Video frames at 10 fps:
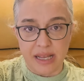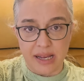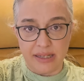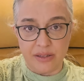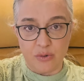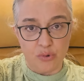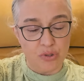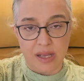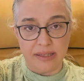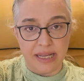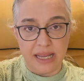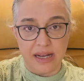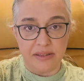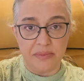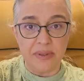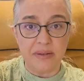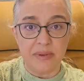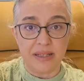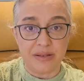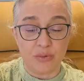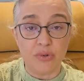Yani lohusa anneye yardım edemezsin.